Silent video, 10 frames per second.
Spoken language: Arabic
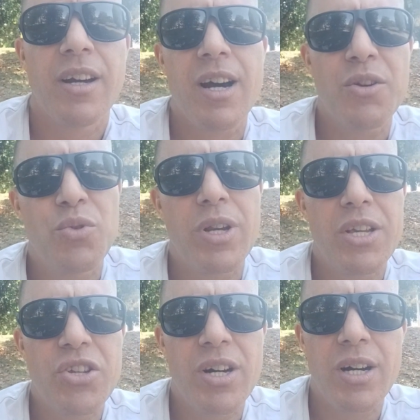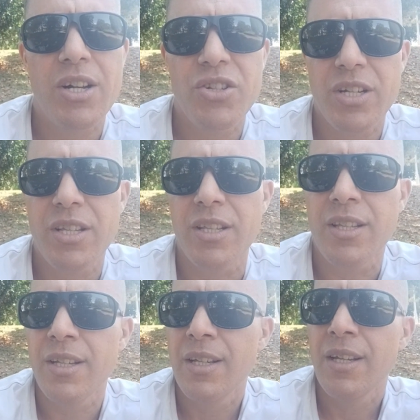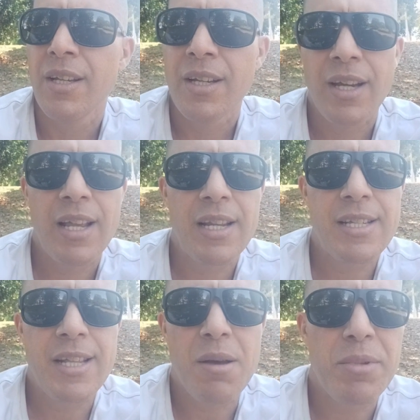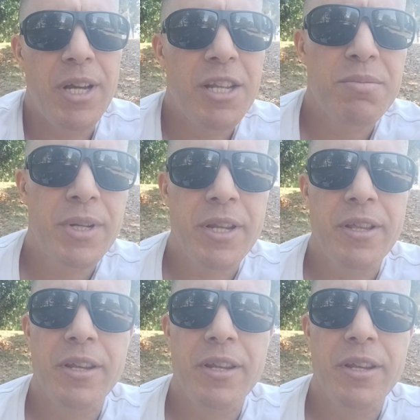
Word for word: قانون الهجره الجديد قال لك سيد احمد علاش ما هضرت